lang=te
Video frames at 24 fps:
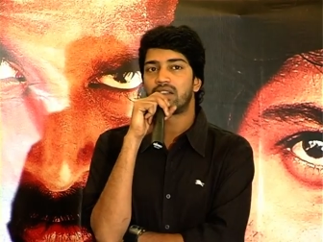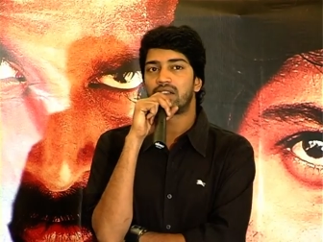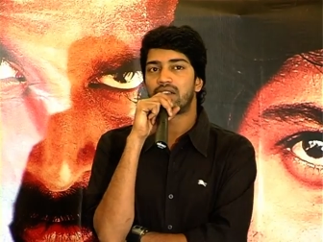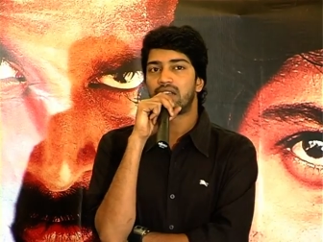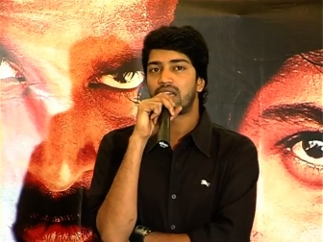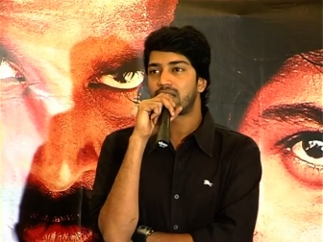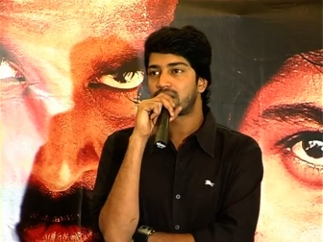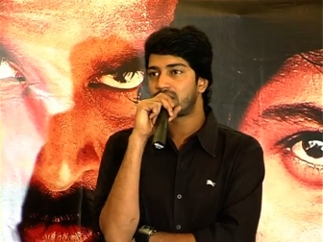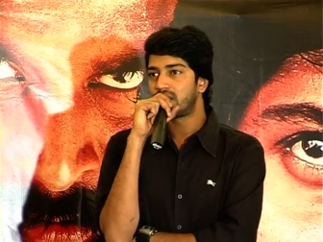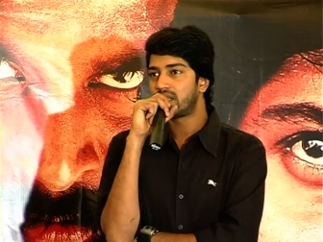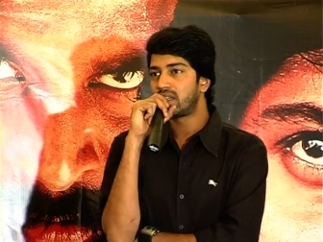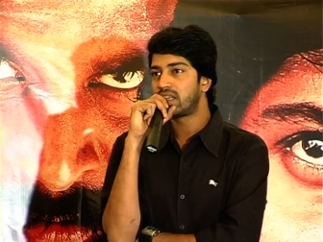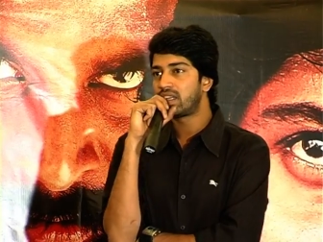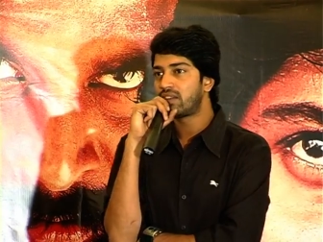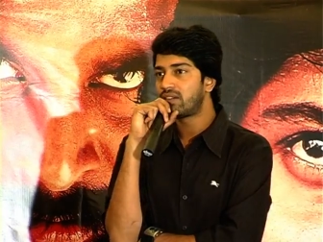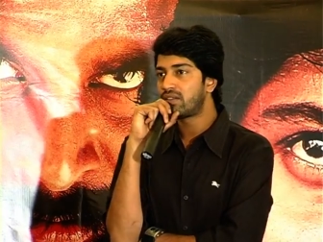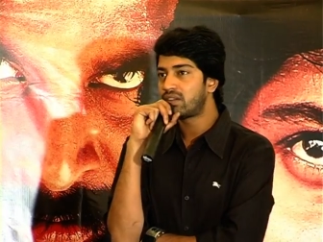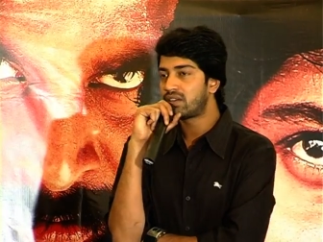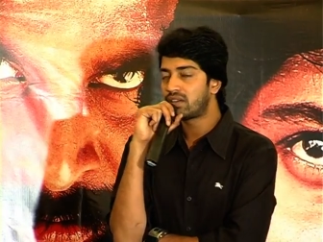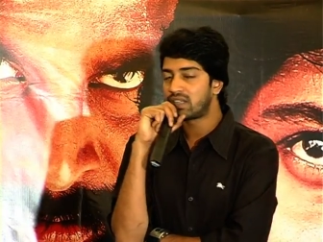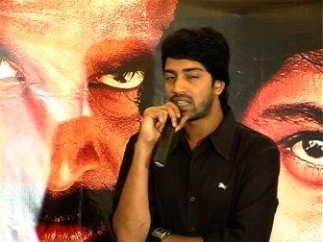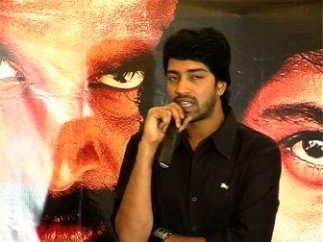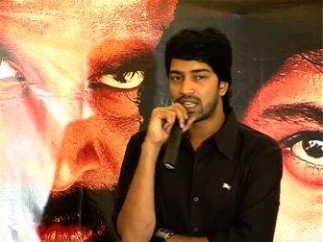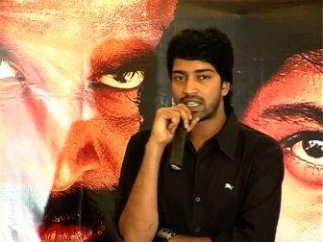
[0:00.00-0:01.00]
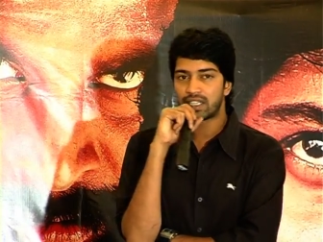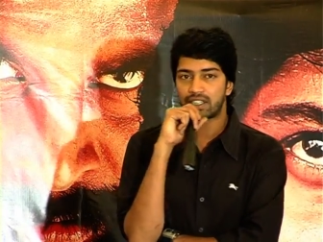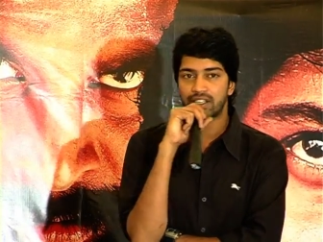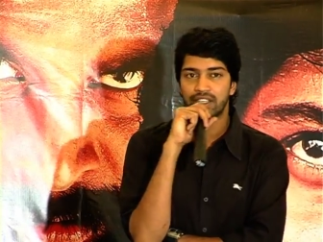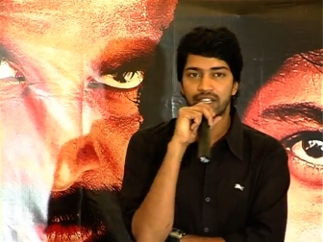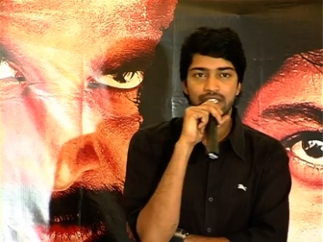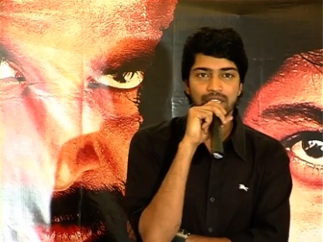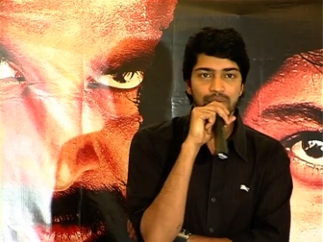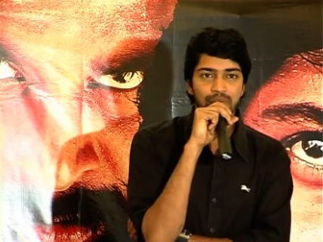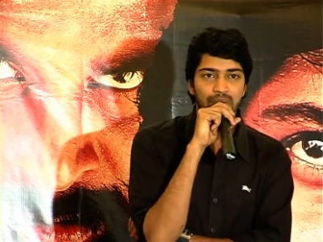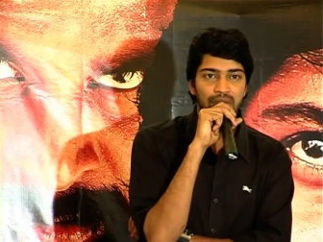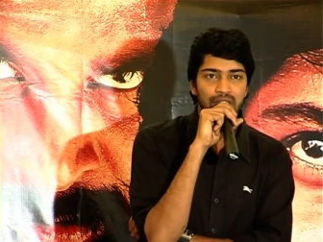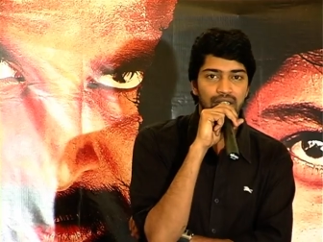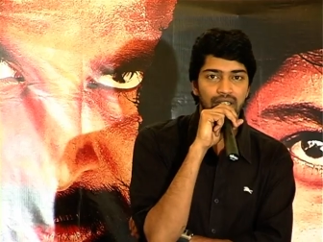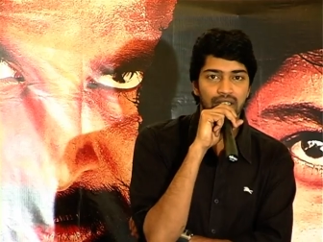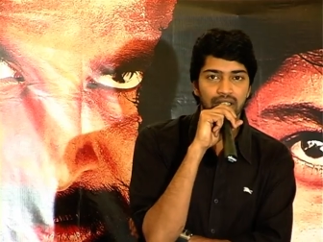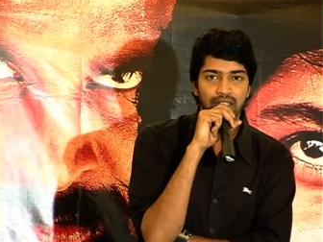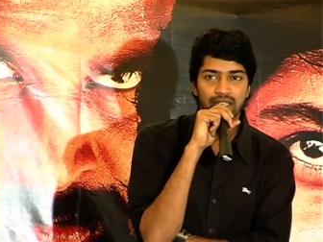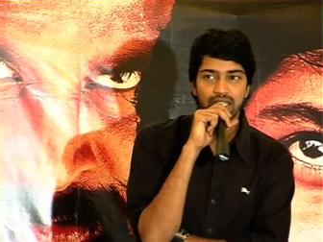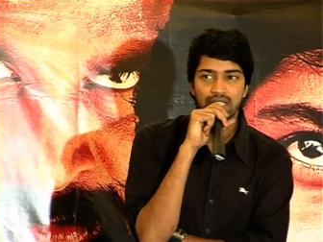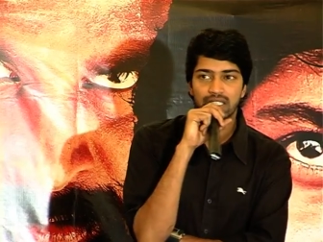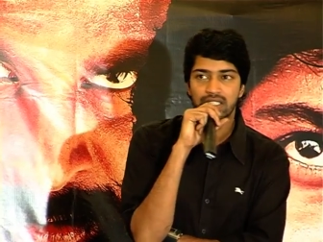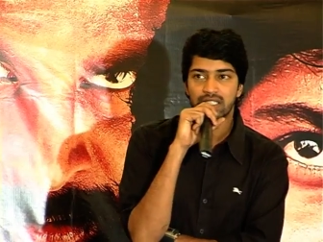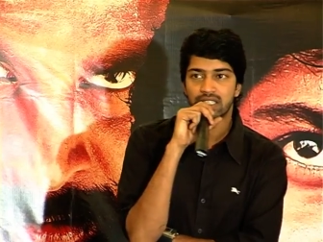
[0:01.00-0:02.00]
నాకు మొన్న డైరెక్టర్గా చెప్పారండి
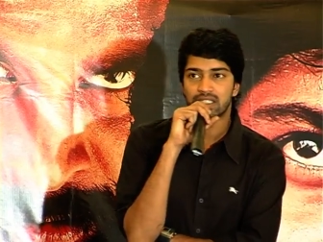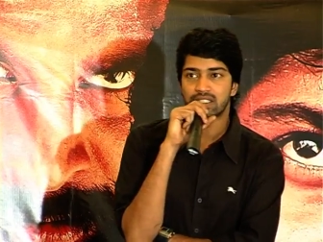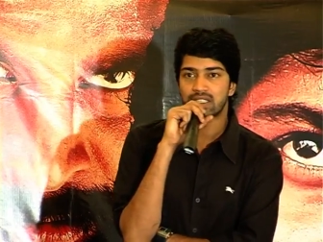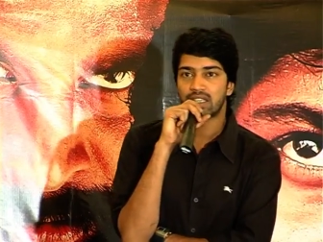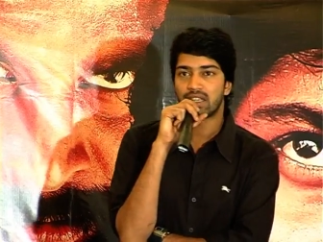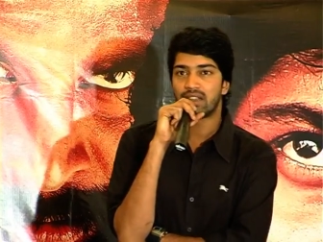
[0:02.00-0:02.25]
ఇట్స్